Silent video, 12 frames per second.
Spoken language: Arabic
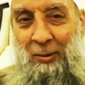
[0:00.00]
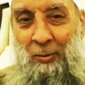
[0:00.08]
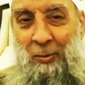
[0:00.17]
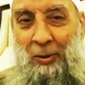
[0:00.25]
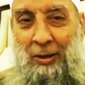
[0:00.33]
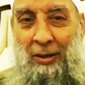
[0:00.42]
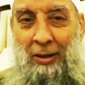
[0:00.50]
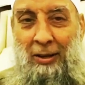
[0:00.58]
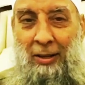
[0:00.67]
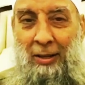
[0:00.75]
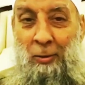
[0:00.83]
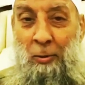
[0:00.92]

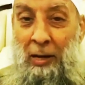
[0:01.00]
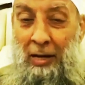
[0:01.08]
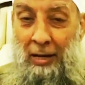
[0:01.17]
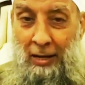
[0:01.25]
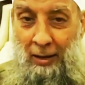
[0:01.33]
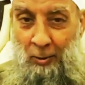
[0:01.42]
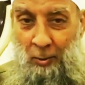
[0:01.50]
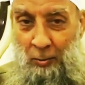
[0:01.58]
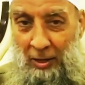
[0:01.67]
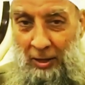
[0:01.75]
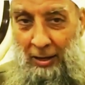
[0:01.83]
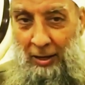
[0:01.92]
وتمكنه
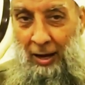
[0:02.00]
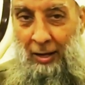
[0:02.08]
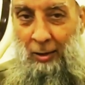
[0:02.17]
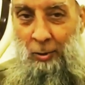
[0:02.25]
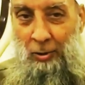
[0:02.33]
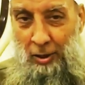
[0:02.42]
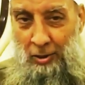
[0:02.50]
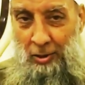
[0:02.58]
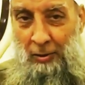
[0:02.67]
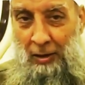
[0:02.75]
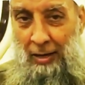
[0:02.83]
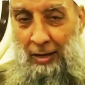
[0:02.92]
من أن
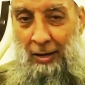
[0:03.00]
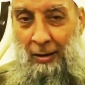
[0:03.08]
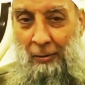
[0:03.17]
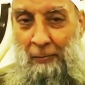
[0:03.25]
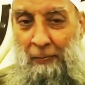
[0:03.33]
يترجم لك